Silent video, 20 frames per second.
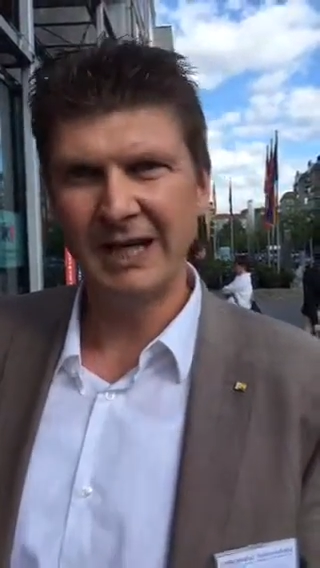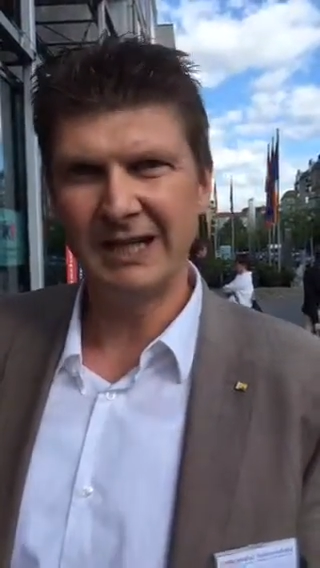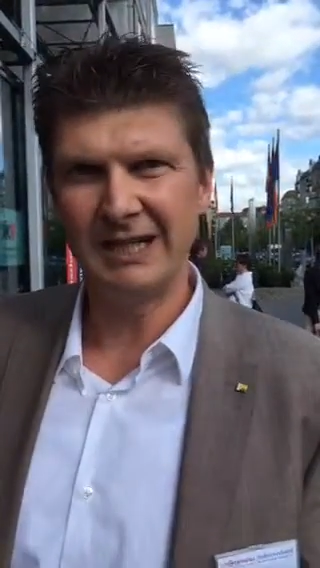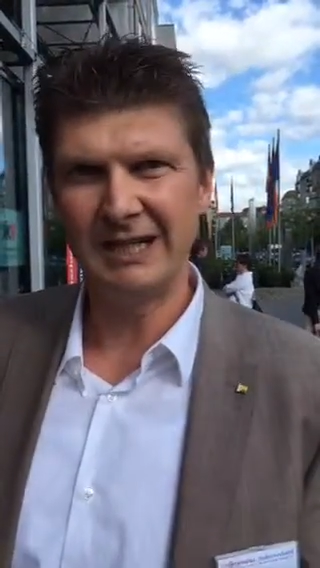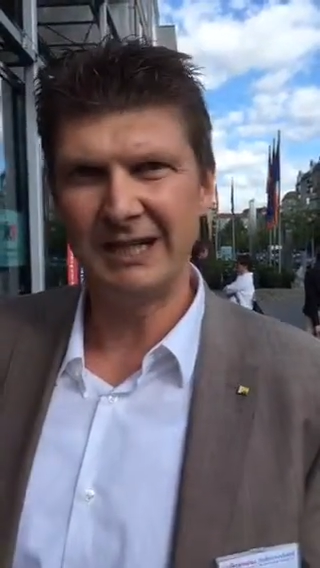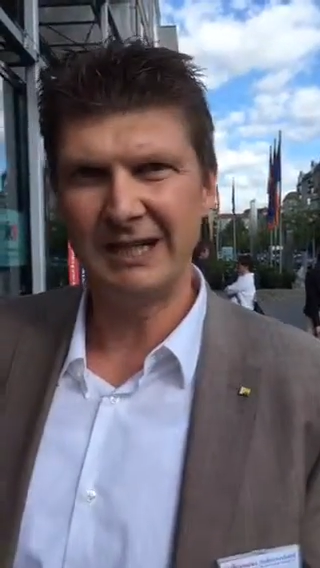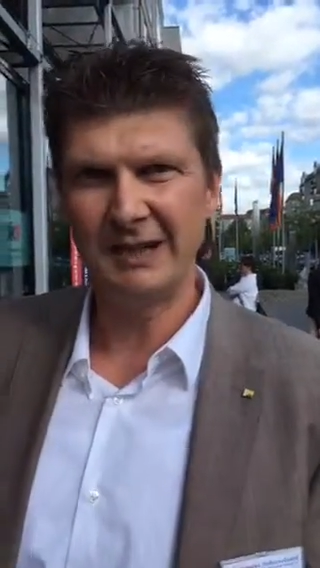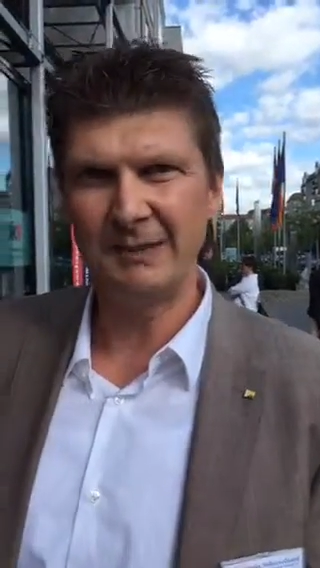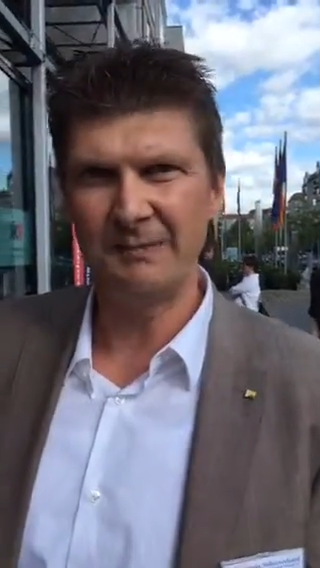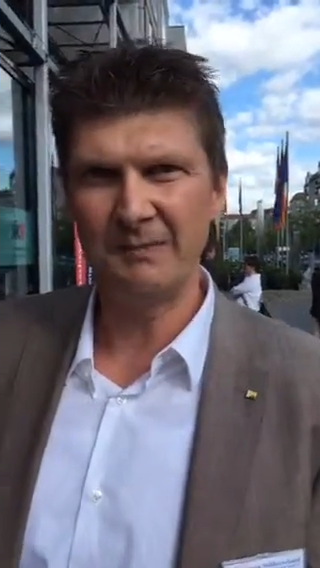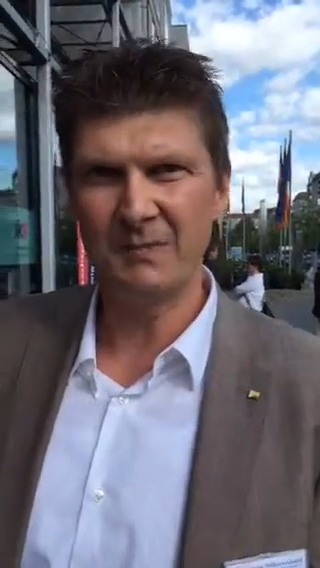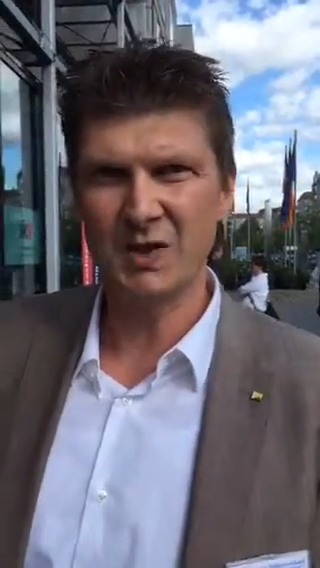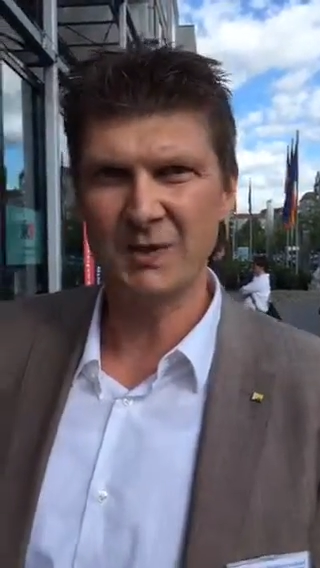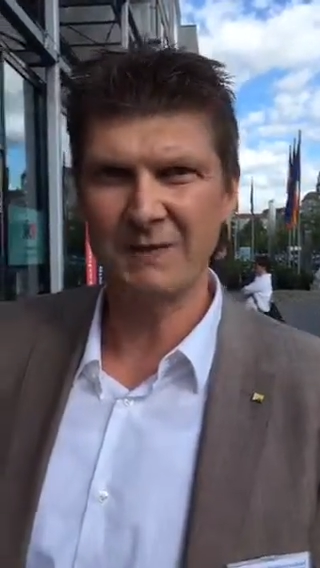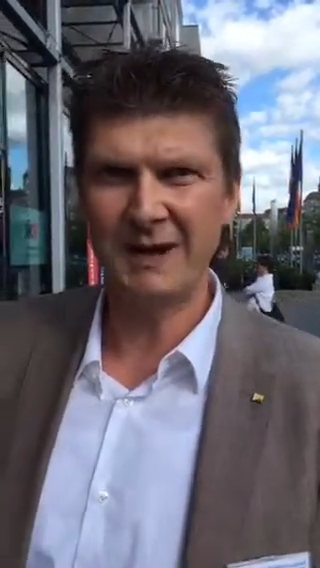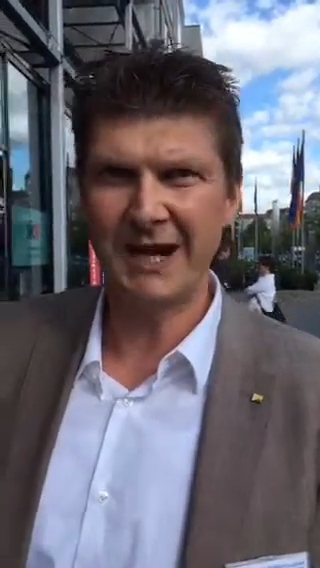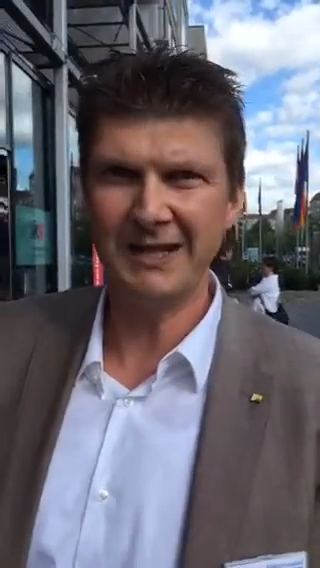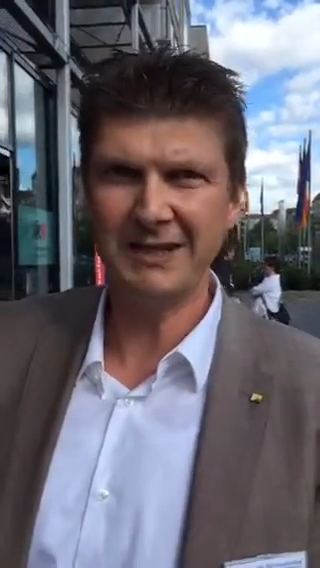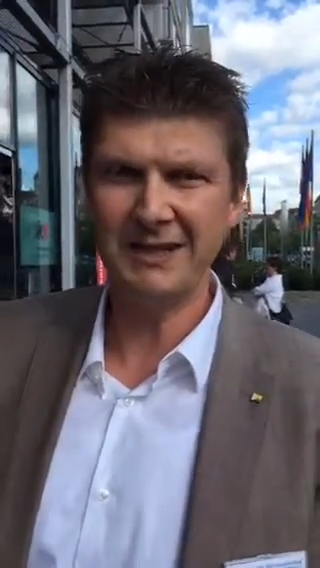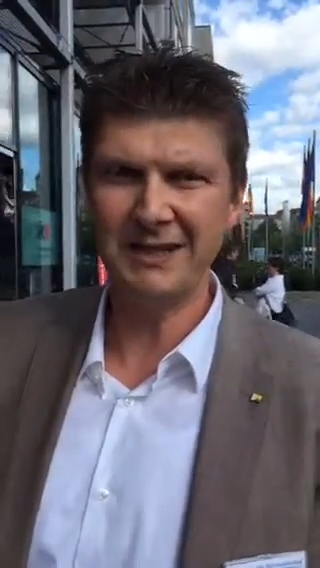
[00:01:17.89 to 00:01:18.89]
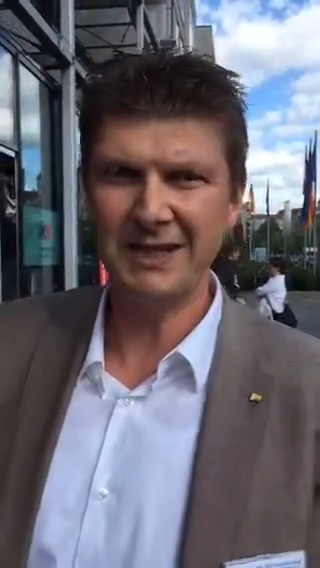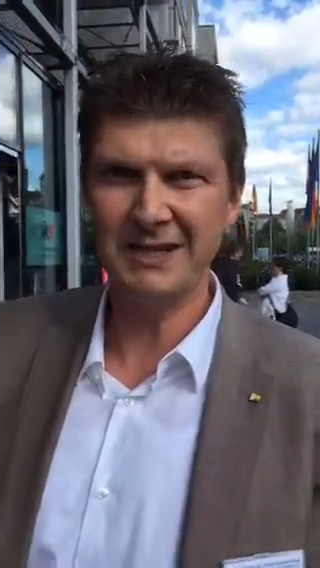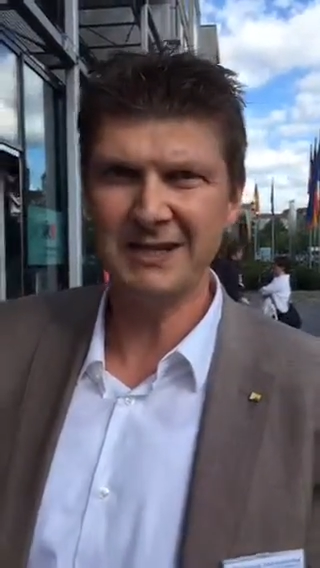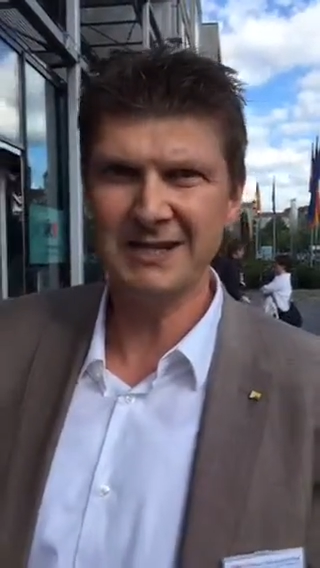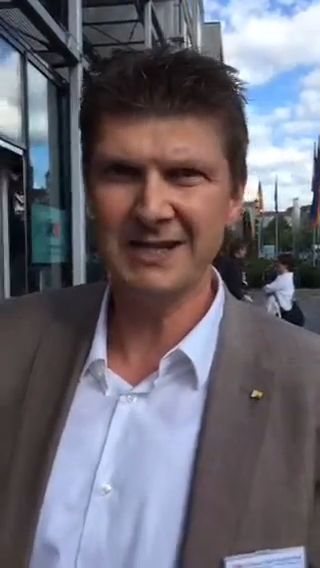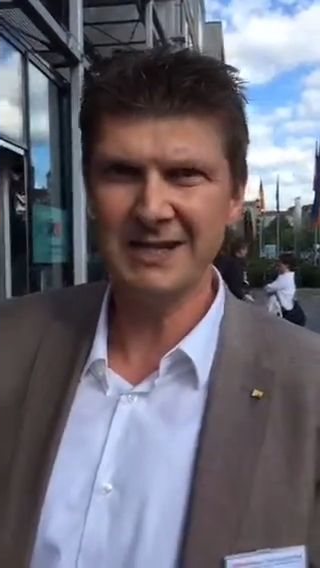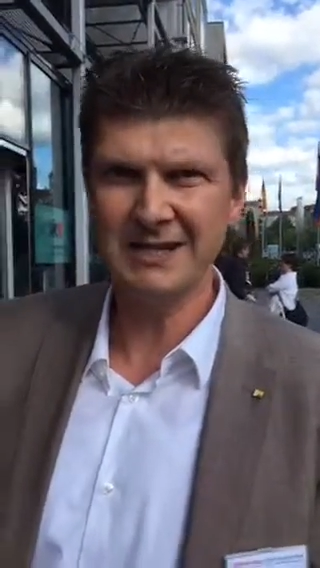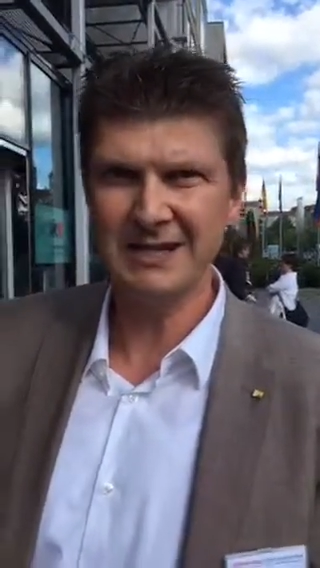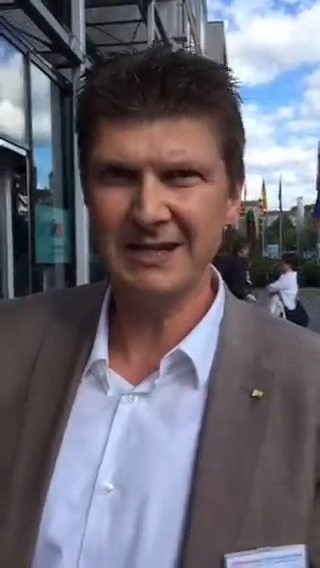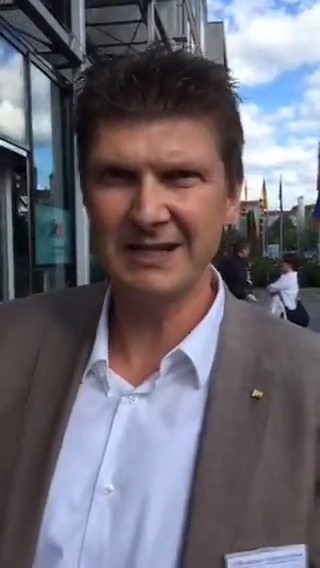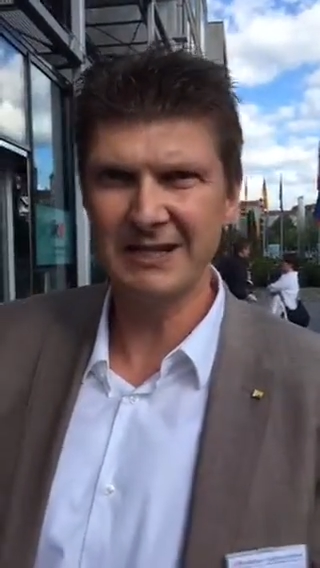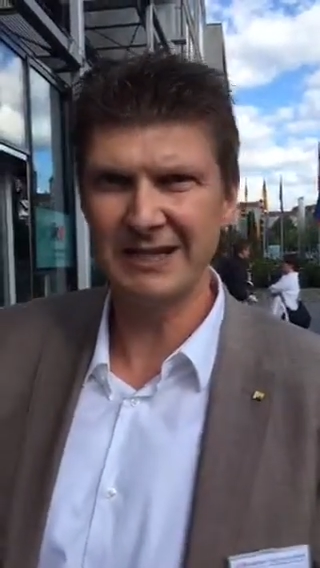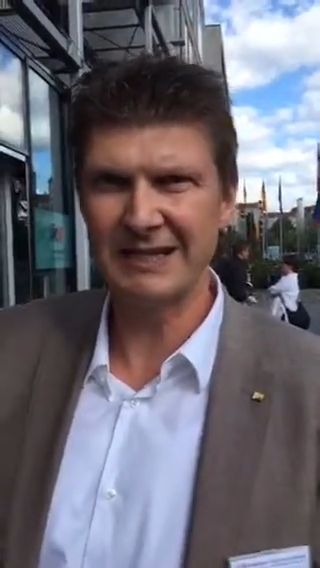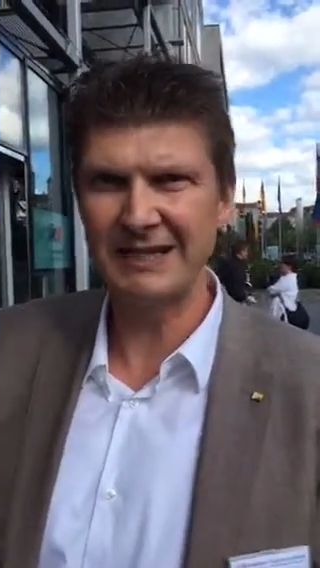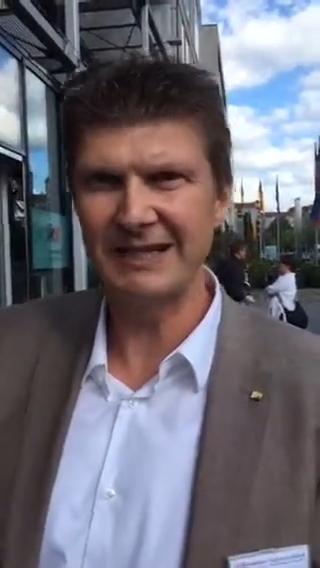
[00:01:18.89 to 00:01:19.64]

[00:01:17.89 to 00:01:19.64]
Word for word: Ähm, zum einen hinsichtlich